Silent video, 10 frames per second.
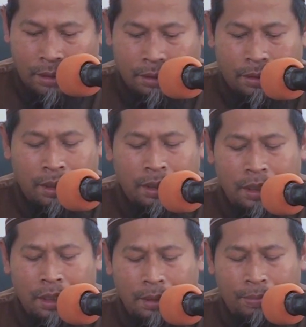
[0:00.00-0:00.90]

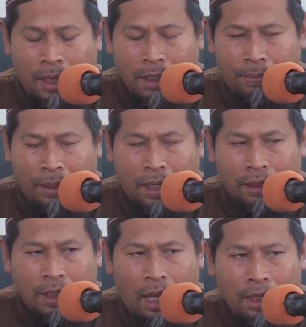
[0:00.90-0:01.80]
jadi baik
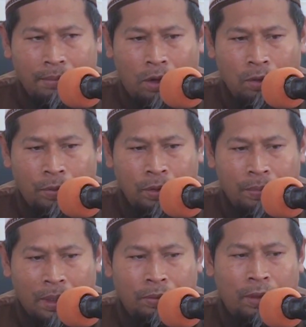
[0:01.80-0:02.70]
perkataan maupun
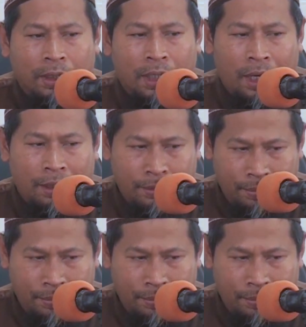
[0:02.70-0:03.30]
perbuatan